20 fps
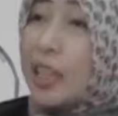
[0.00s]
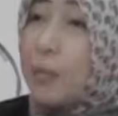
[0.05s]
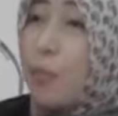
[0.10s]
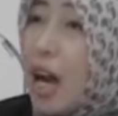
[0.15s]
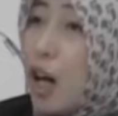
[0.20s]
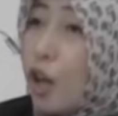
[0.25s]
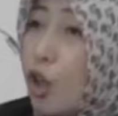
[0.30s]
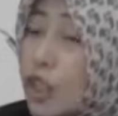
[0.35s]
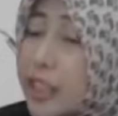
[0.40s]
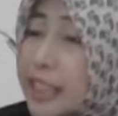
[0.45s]
sangat
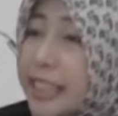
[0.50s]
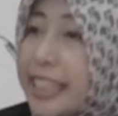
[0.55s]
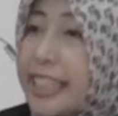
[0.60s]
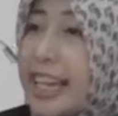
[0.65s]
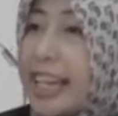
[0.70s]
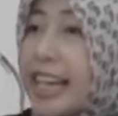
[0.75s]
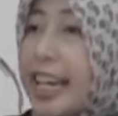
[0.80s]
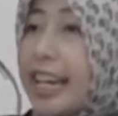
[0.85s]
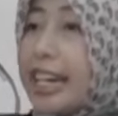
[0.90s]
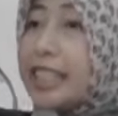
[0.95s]
bagus
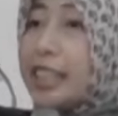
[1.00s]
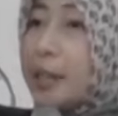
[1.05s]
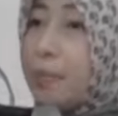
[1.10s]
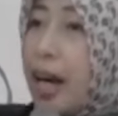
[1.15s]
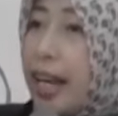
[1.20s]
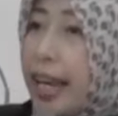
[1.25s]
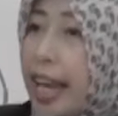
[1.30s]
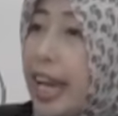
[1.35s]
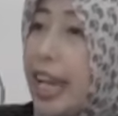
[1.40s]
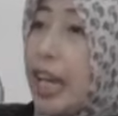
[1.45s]
dijadiin
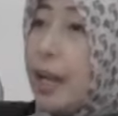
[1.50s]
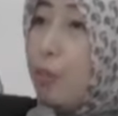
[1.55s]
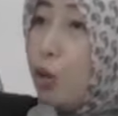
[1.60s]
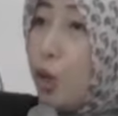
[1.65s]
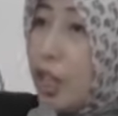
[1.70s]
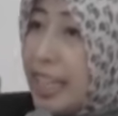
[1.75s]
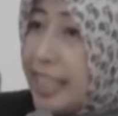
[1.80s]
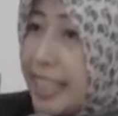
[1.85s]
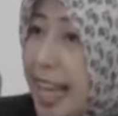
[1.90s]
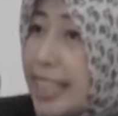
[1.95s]
sebagai
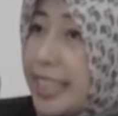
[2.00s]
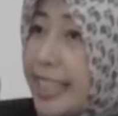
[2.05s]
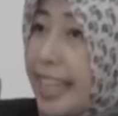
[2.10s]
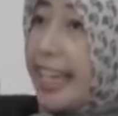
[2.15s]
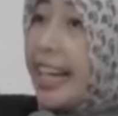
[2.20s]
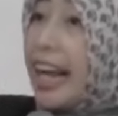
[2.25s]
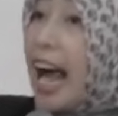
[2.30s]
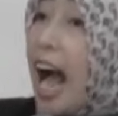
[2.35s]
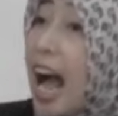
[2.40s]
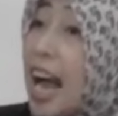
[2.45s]

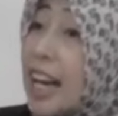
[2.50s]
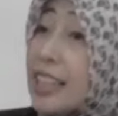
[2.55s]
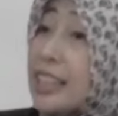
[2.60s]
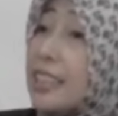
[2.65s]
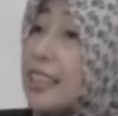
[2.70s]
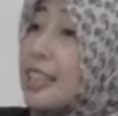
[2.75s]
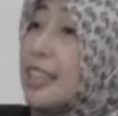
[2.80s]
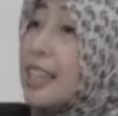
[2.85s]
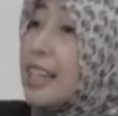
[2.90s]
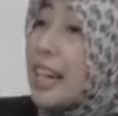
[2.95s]
imunisasi kang
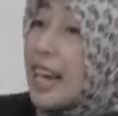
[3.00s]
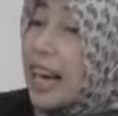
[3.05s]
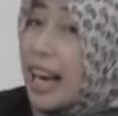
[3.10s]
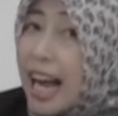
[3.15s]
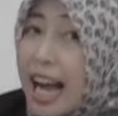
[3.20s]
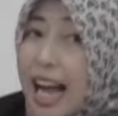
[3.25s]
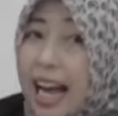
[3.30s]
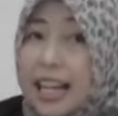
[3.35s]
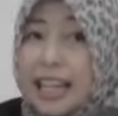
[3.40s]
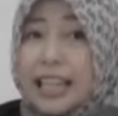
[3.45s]

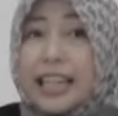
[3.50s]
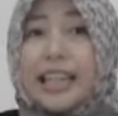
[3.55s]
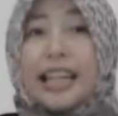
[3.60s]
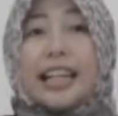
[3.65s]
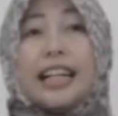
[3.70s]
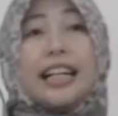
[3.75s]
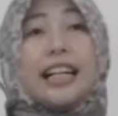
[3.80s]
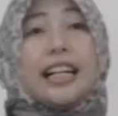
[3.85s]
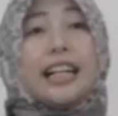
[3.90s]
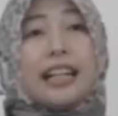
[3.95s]

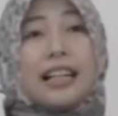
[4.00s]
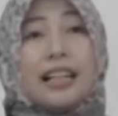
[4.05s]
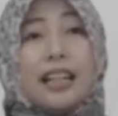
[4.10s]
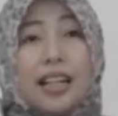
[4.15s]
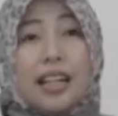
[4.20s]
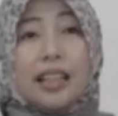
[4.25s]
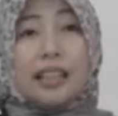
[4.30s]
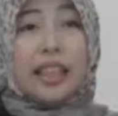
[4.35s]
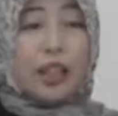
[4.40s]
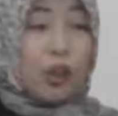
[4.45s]
kanker.